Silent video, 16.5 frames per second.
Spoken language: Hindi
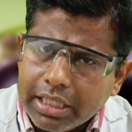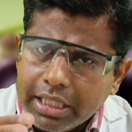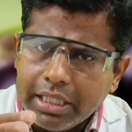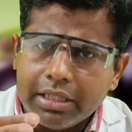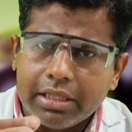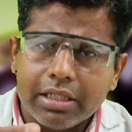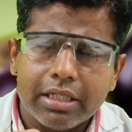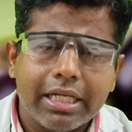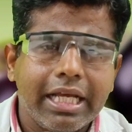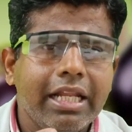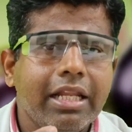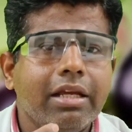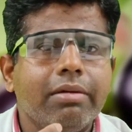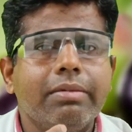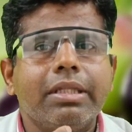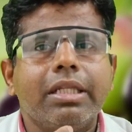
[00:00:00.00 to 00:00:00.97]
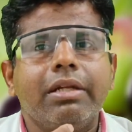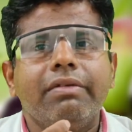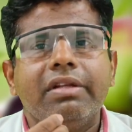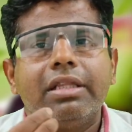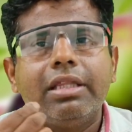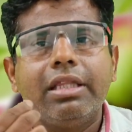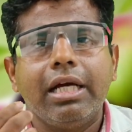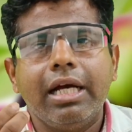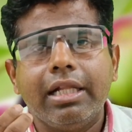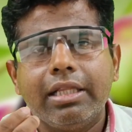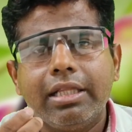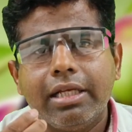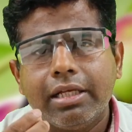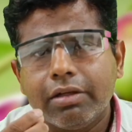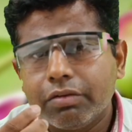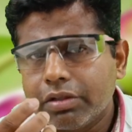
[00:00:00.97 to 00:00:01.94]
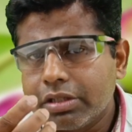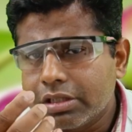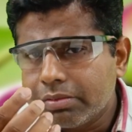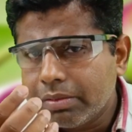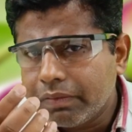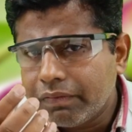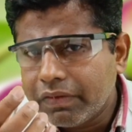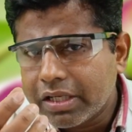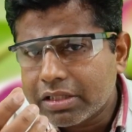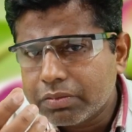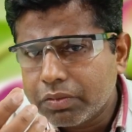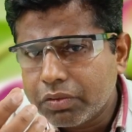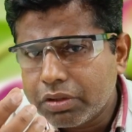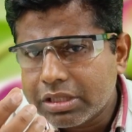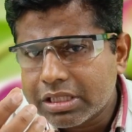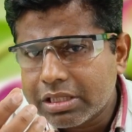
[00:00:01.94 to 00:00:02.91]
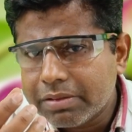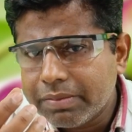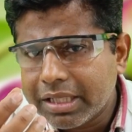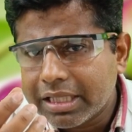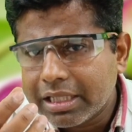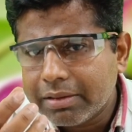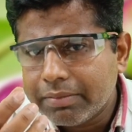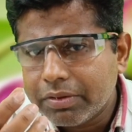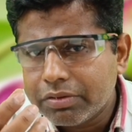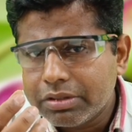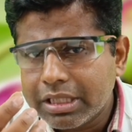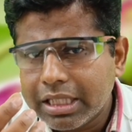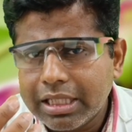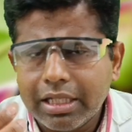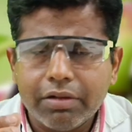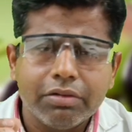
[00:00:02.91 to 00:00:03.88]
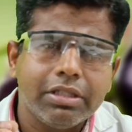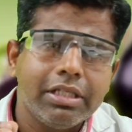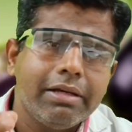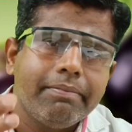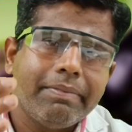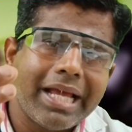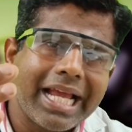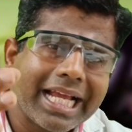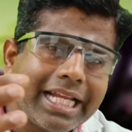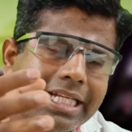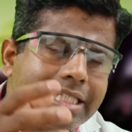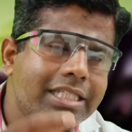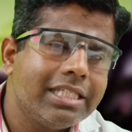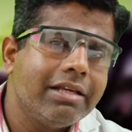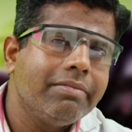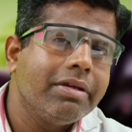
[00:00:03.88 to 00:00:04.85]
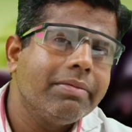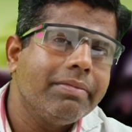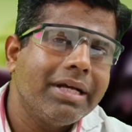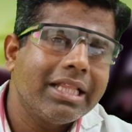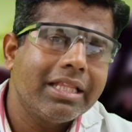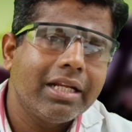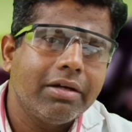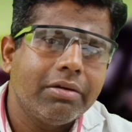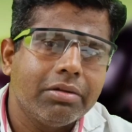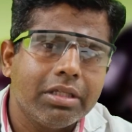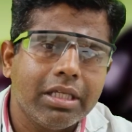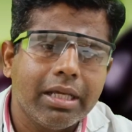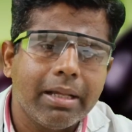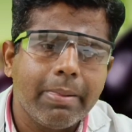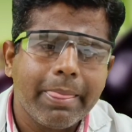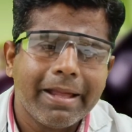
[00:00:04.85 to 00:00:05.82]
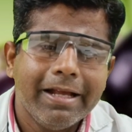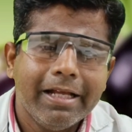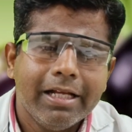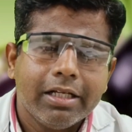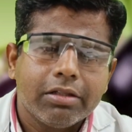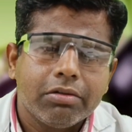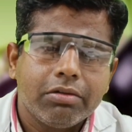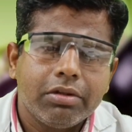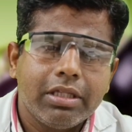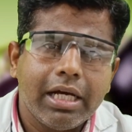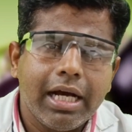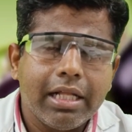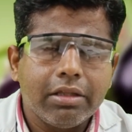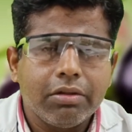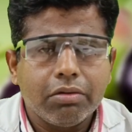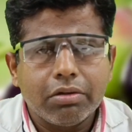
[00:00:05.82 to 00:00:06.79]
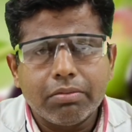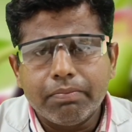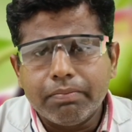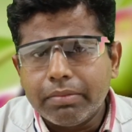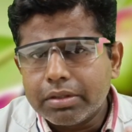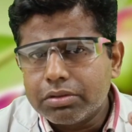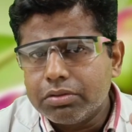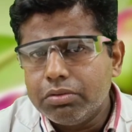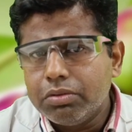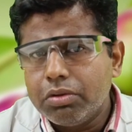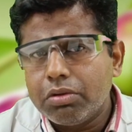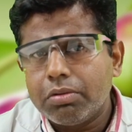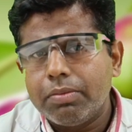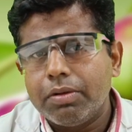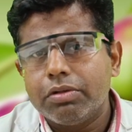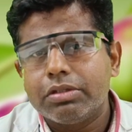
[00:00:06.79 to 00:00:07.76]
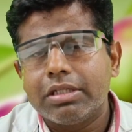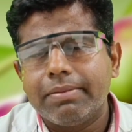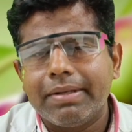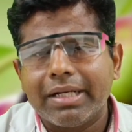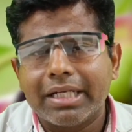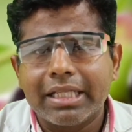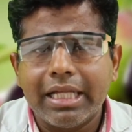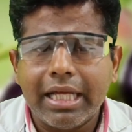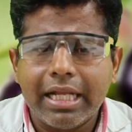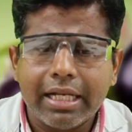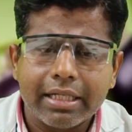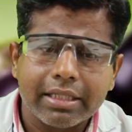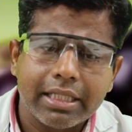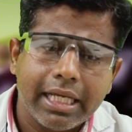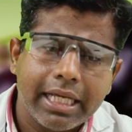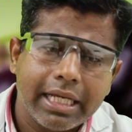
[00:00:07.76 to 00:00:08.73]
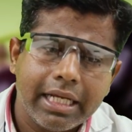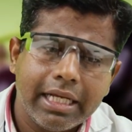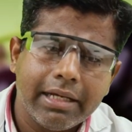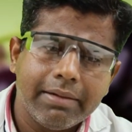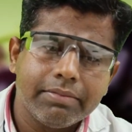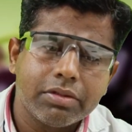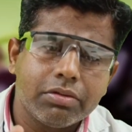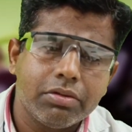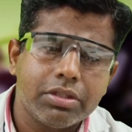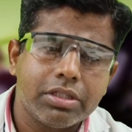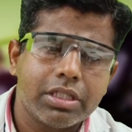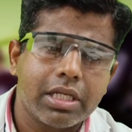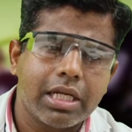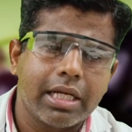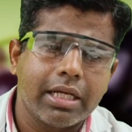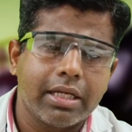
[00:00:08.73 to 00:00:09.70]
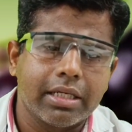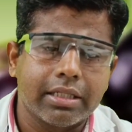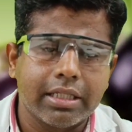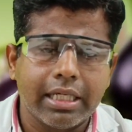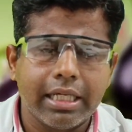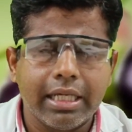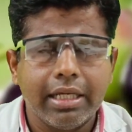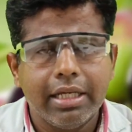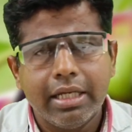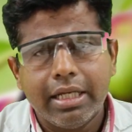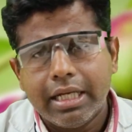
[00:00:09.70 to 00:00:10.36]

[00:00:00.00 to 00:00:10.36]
टीथ कहने का मतलब है दांत है क्योंकि इसमें फास्फोरस की मात्रा बहुत ज़्यादा होती है मैग्नीशियम की मात्रा होती है तो दांत और मसूड़ों को बहुत चमकदार रखता है गम्स को स्ट्रांग करता है